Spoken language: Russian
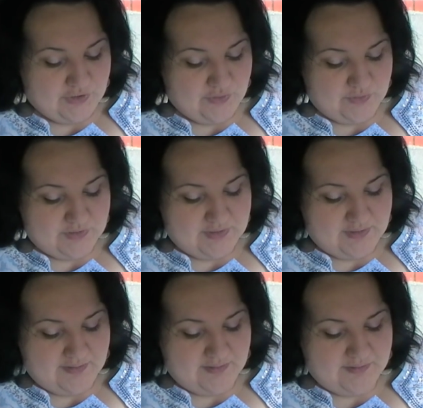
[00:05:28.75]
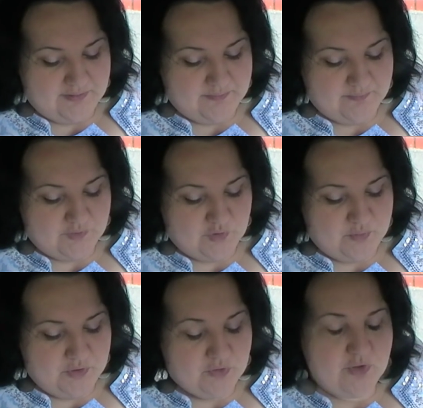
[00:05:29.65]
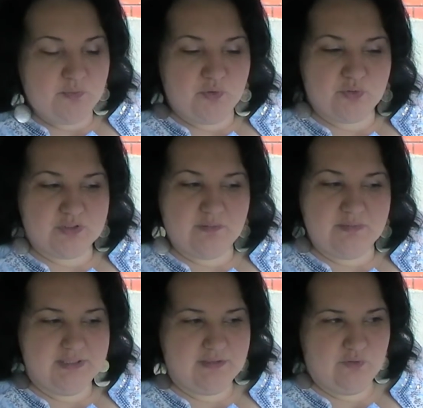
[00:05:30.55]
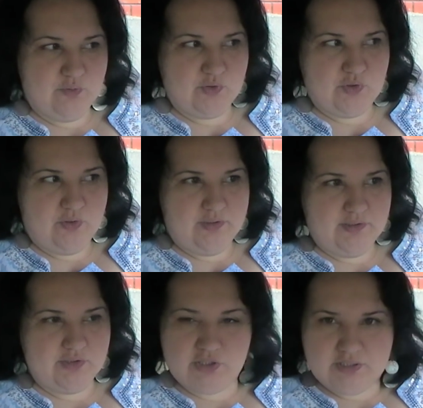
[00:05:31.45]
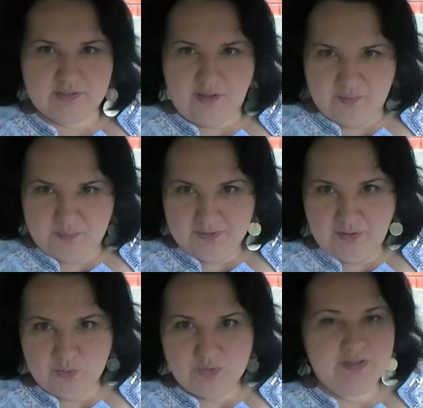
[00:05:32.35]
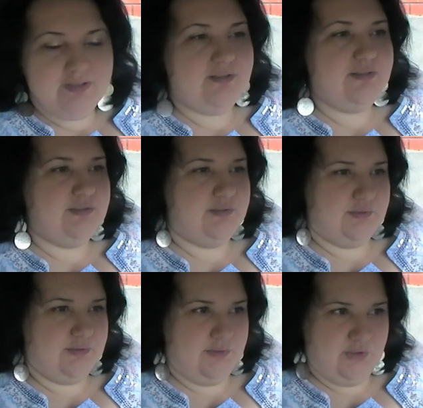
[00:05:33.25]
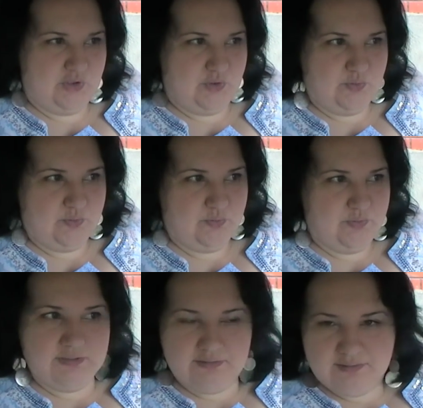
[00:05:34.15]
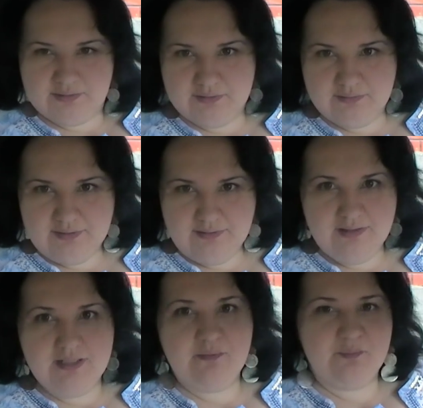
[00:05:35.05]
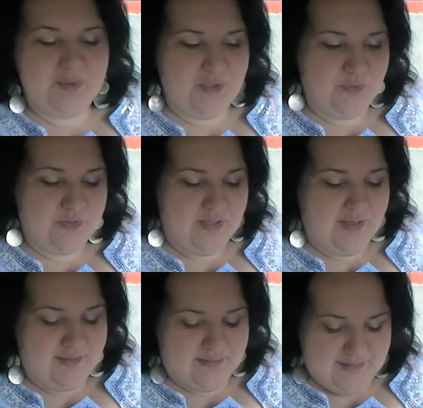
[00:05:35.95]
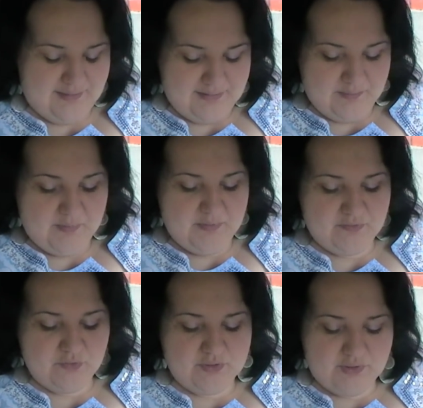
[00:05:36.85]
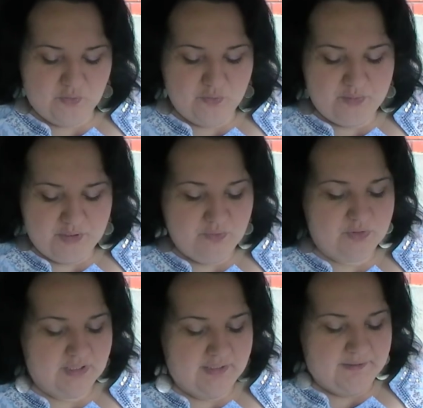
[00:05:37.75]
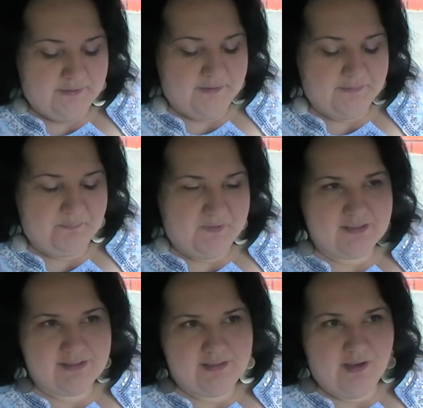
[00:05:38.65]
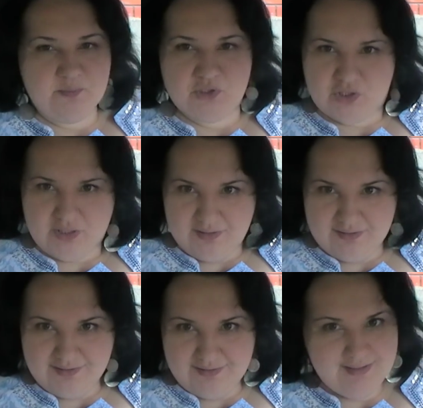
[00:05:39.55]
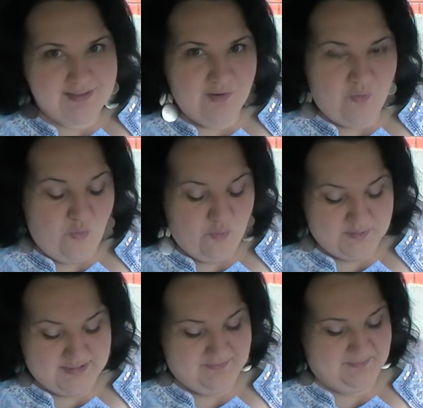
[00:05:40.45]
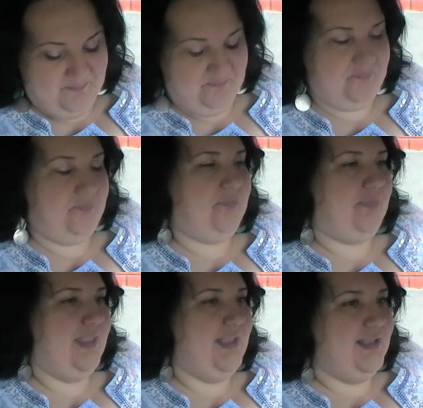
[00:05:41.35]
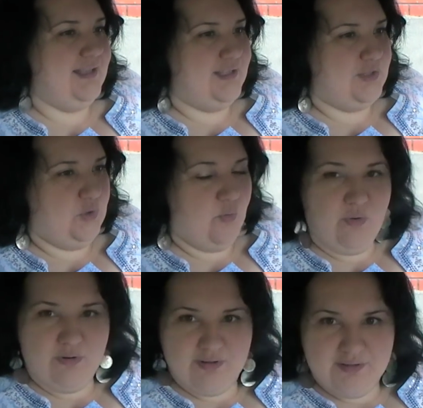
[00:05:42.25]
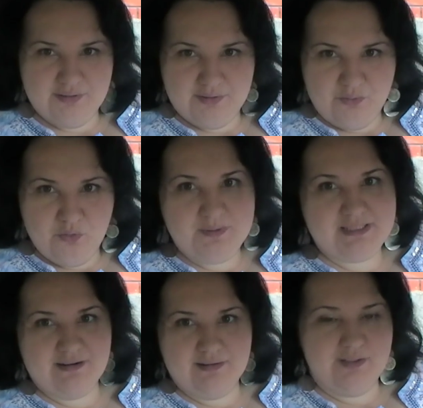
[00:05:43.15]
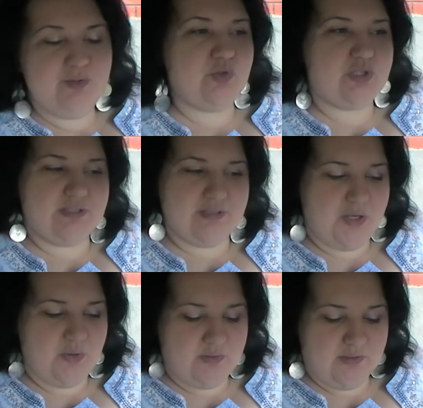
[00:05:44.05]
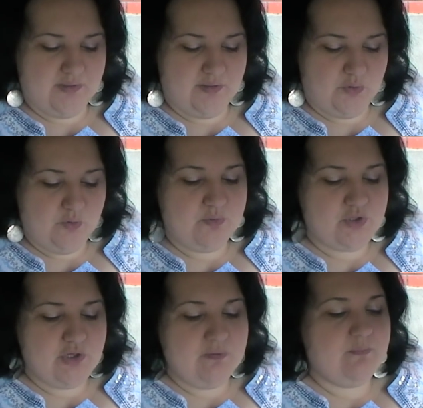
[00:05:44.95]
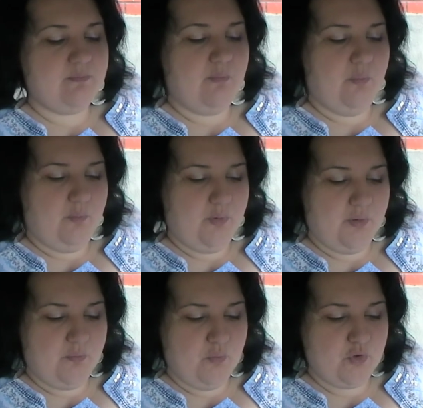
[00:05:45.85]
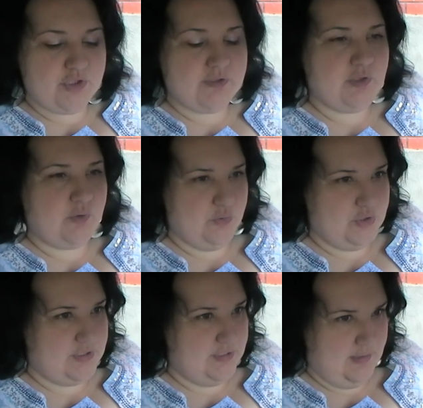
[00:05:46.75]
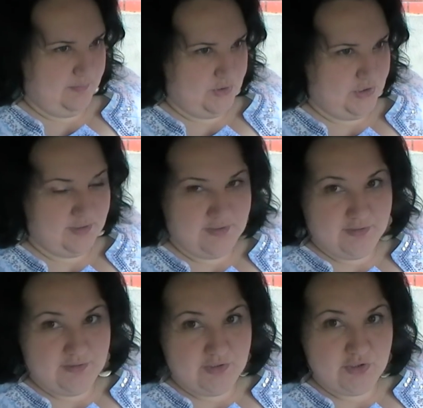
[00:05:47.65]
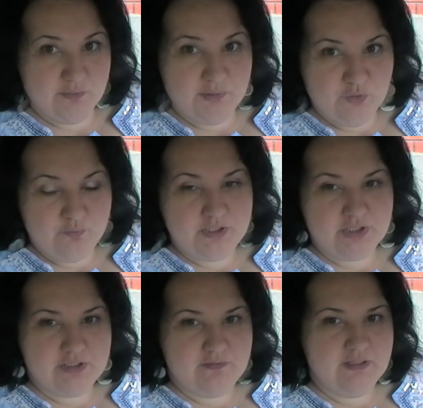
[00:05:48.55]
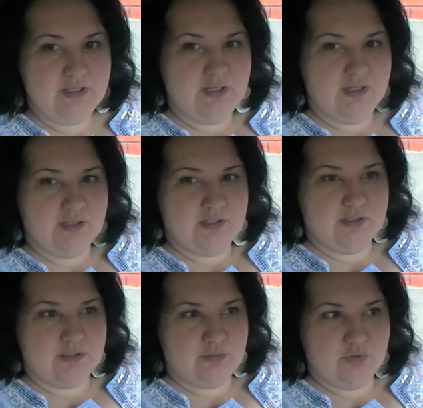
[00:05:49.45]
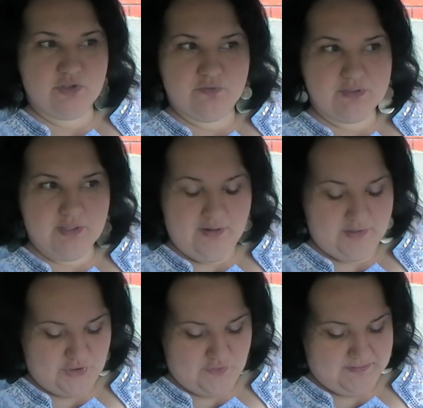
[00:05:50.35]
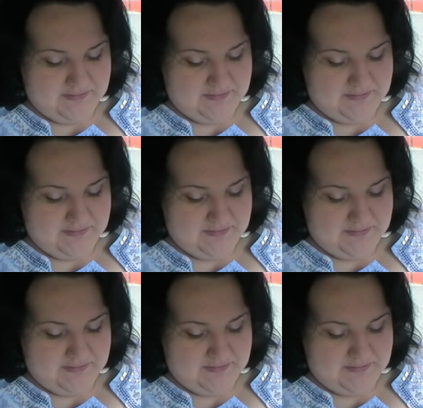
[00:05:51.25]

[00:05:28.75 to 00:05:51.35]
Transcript: То есть, э, чтобы никто не мог усомниться в том, что она чистая, и благородна, э, и что у них э, на данный период, на данный момент вот такой период, так сказать, общения и знакомства. Но обе стороны уже знают о том, чем может закончиться это общение и чем оно в большинстве Э, случаев заканчивается.